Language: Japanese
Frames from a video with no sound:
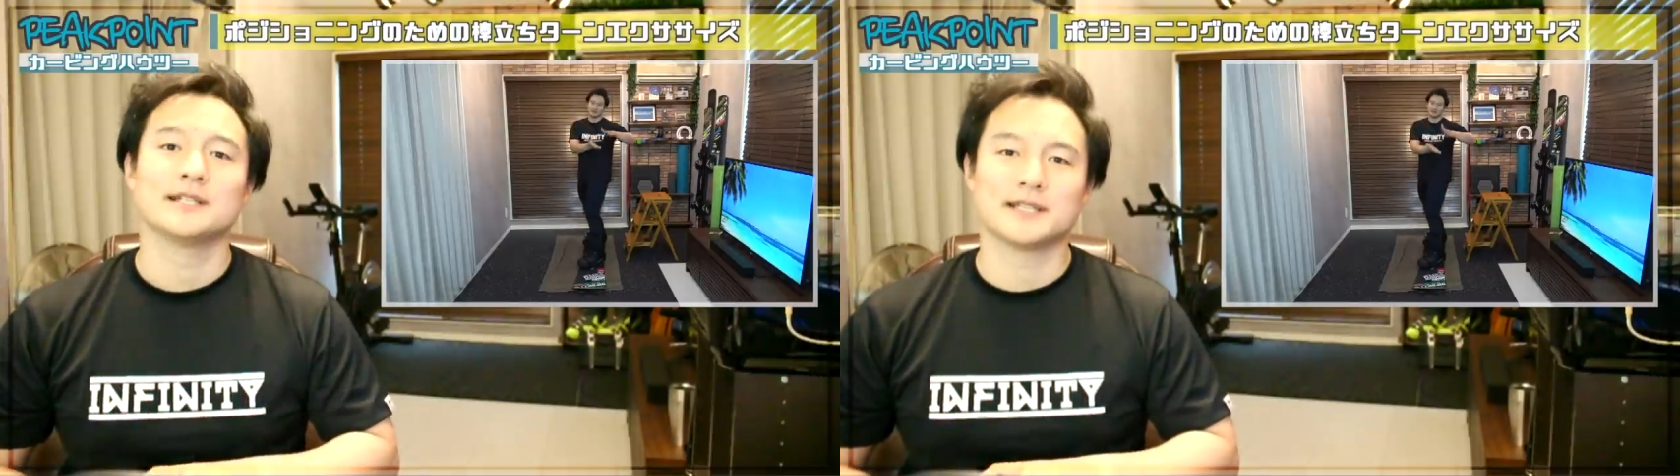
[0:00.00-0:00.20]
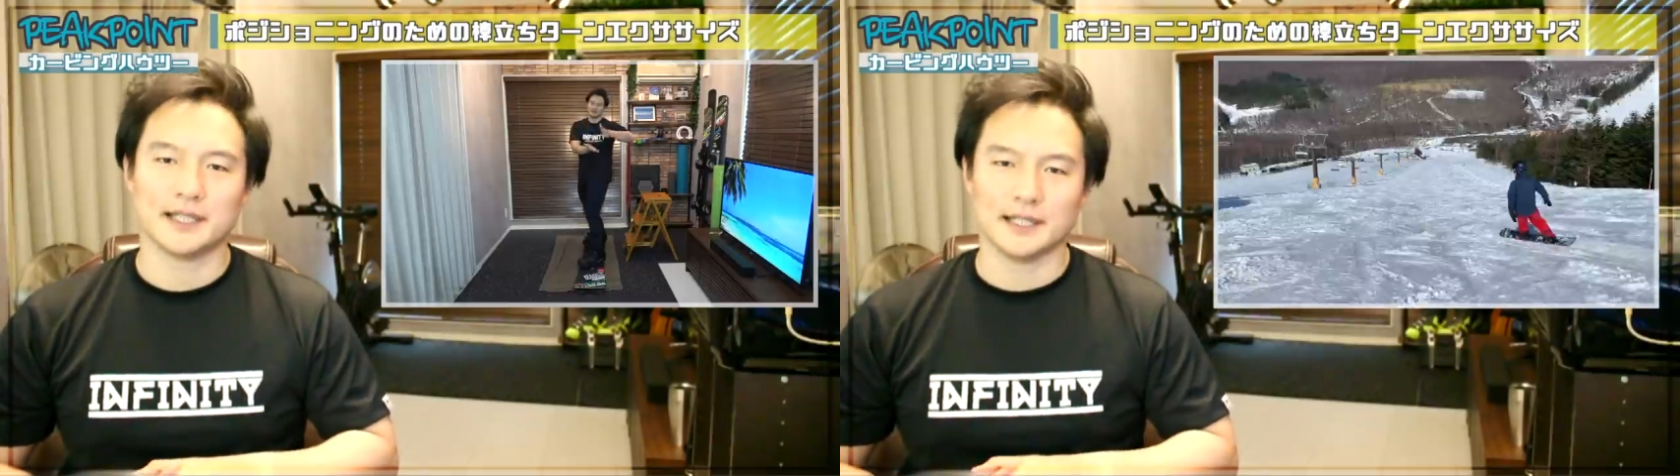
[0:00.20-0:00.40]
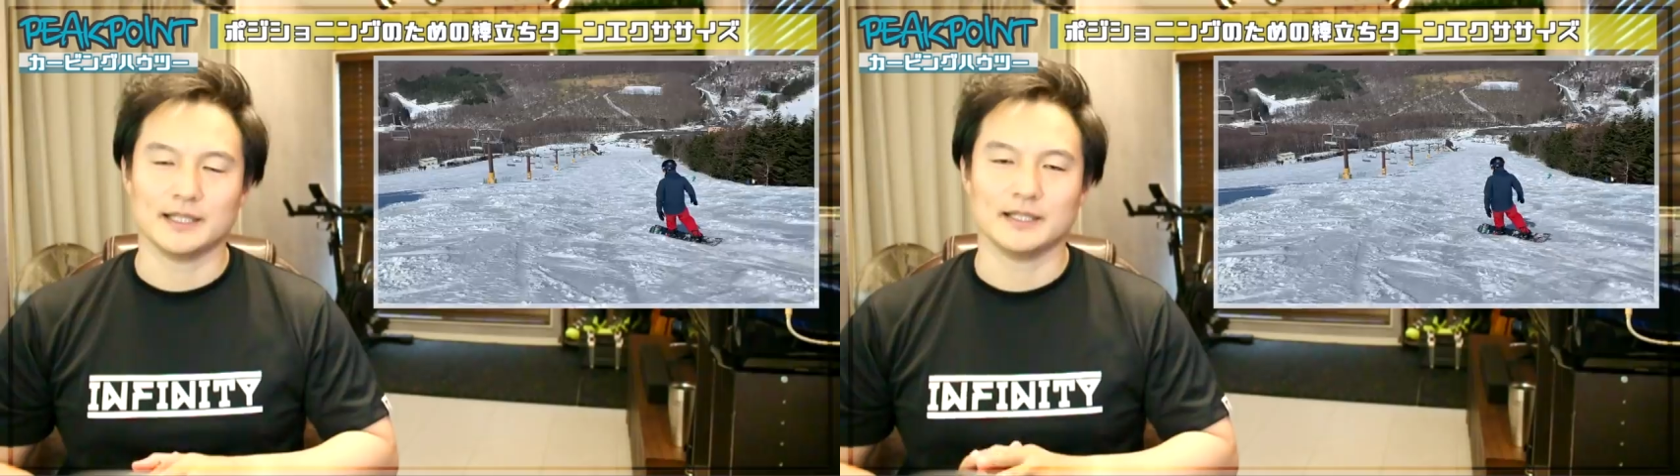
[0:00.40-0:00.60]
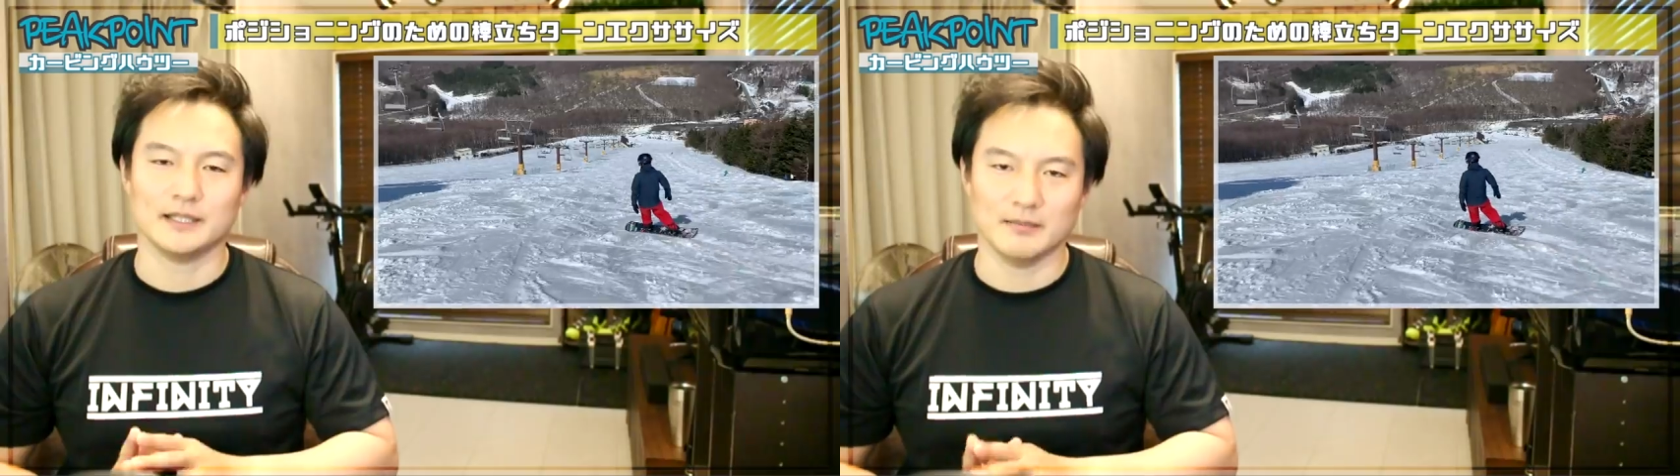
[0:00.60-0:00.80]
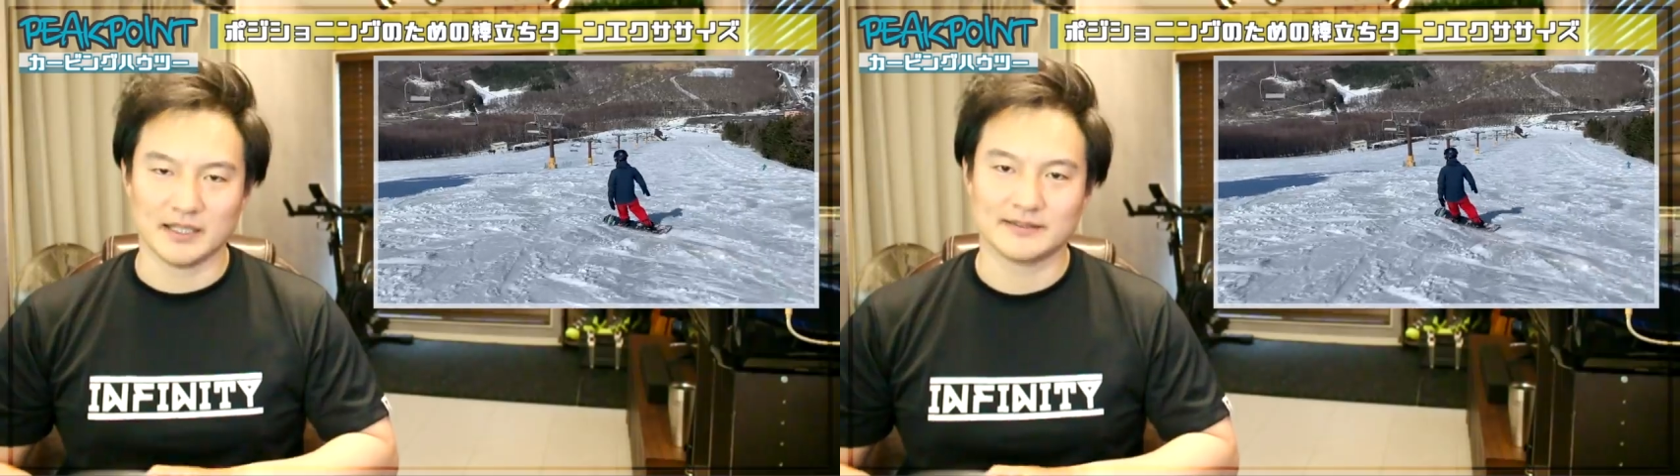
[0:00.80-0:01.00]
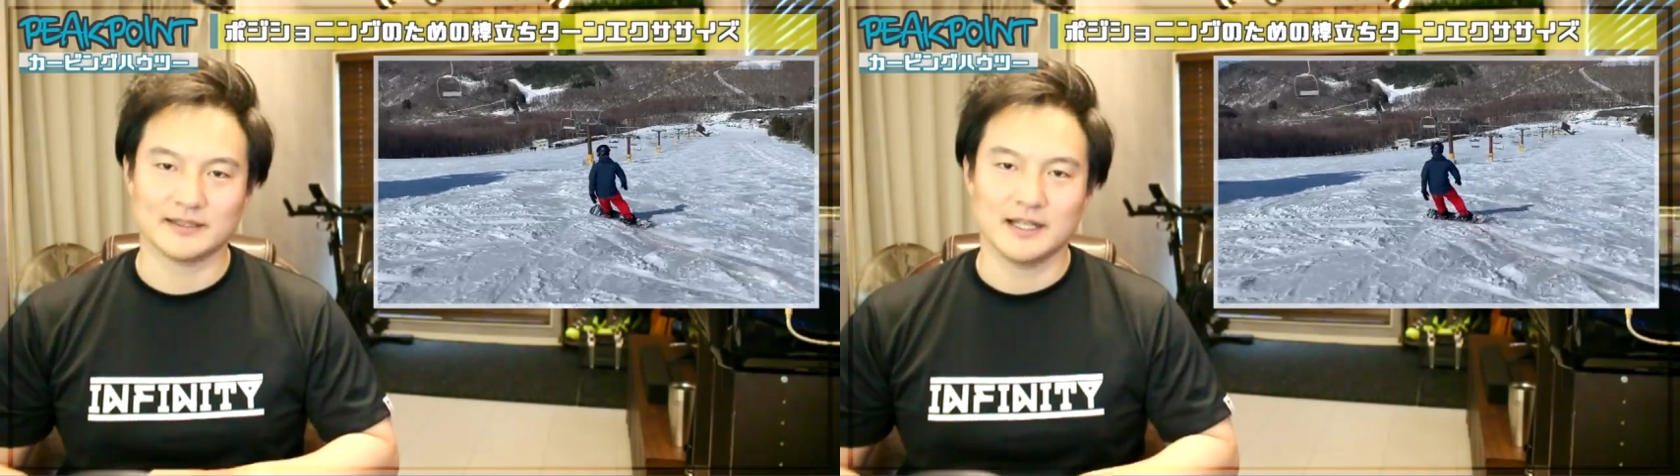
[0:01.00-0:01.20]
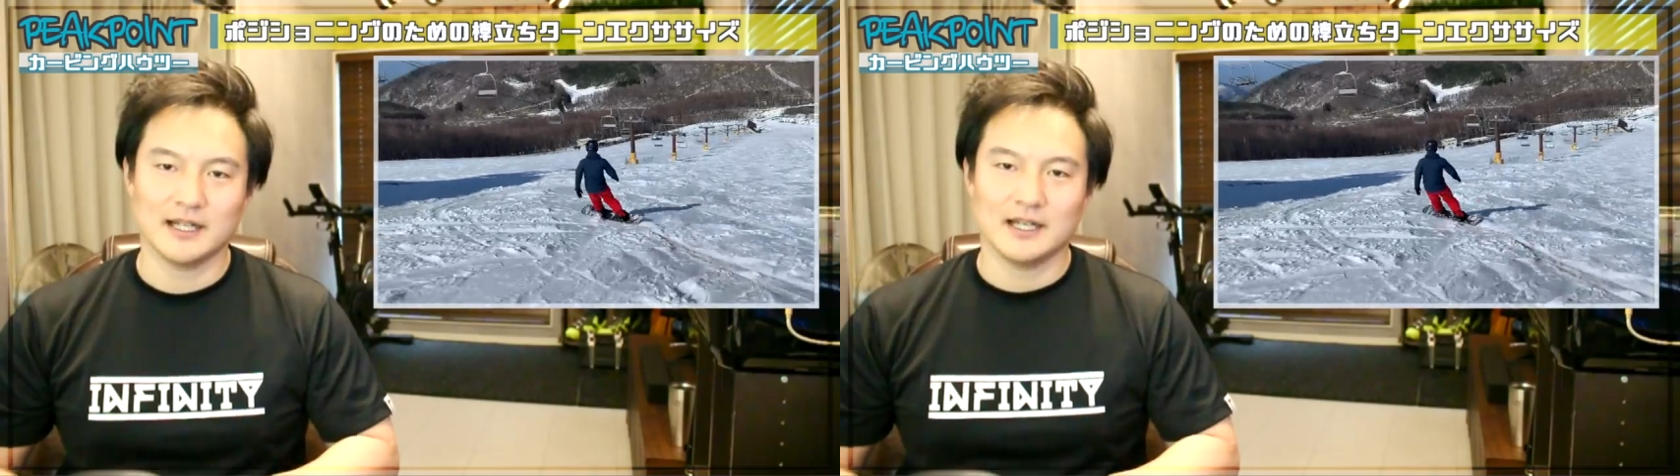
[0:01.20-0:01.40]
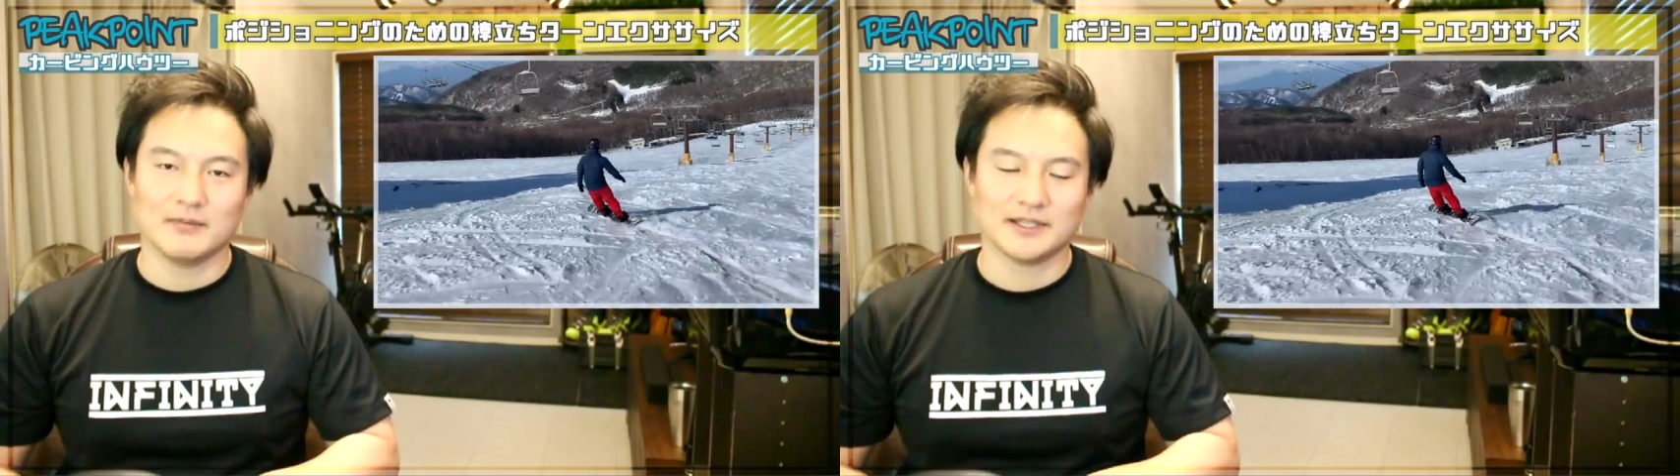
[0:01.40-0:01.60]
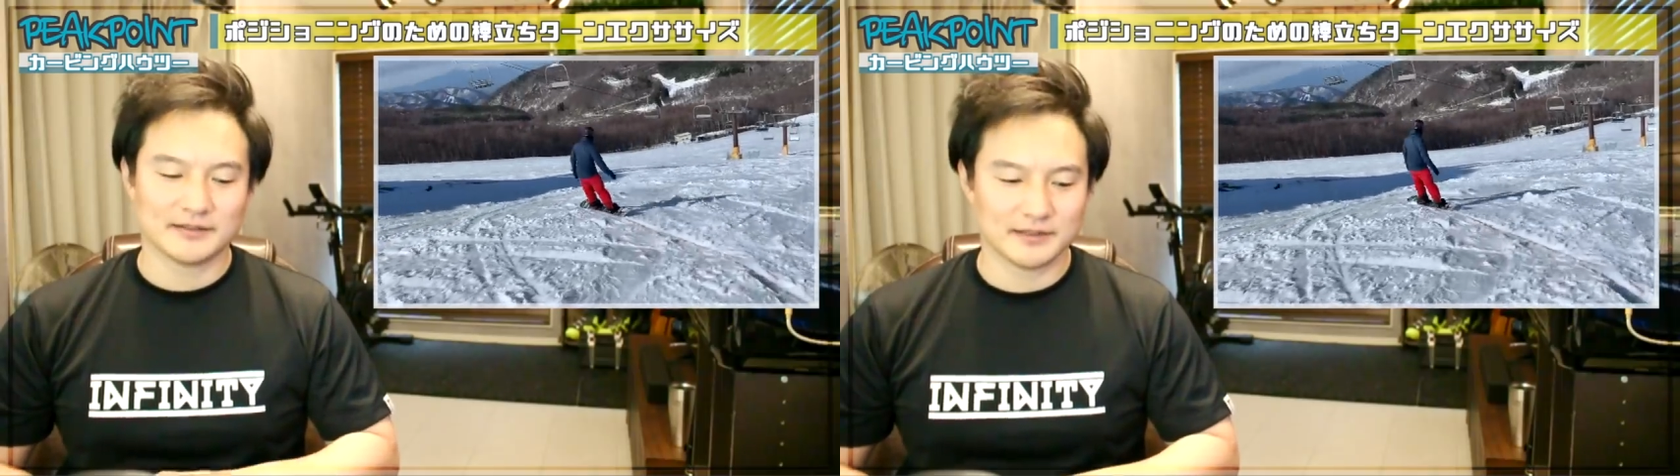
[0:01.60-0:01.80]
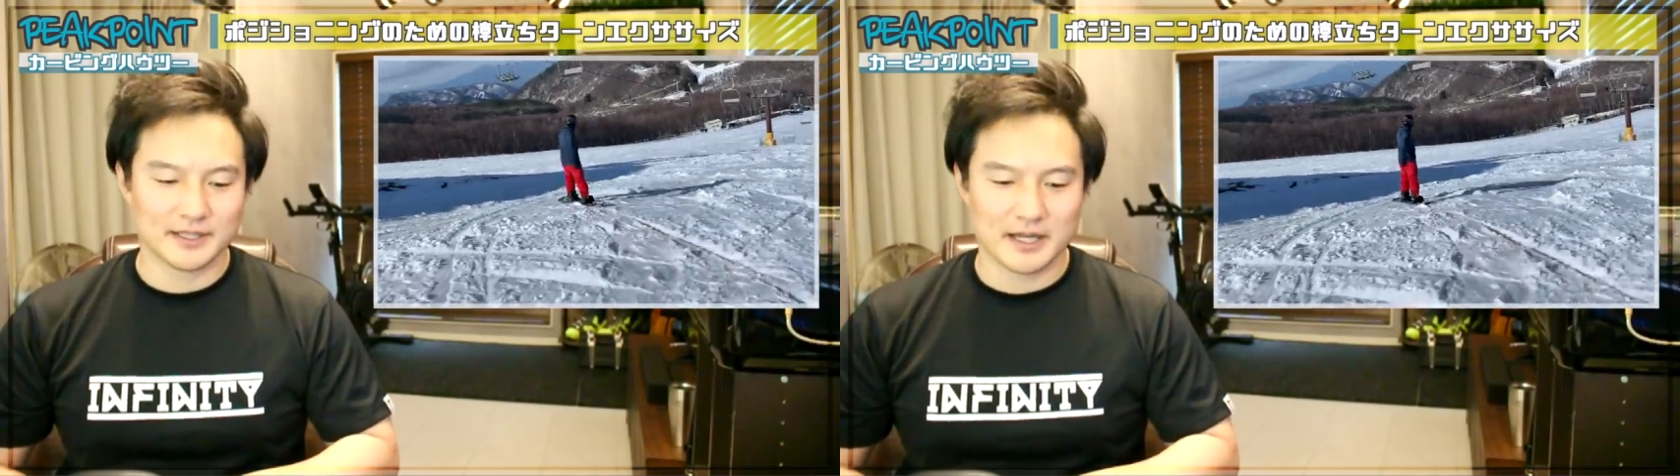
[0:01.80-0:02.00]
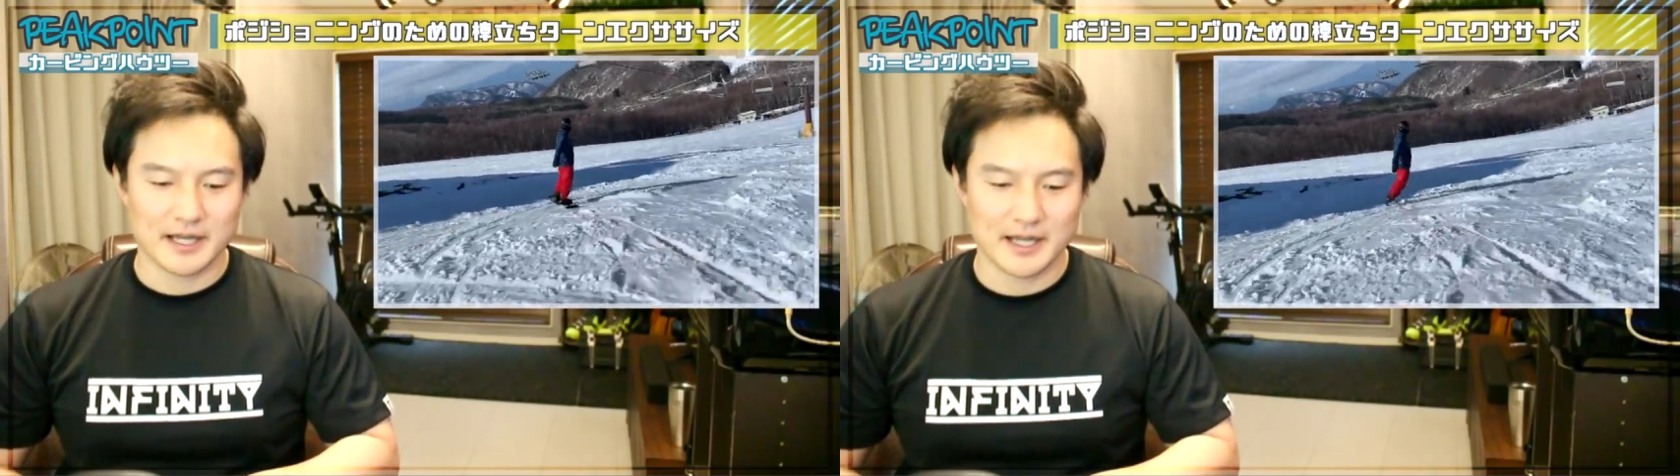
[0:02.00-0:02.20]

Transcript: しています、まあ、ですので、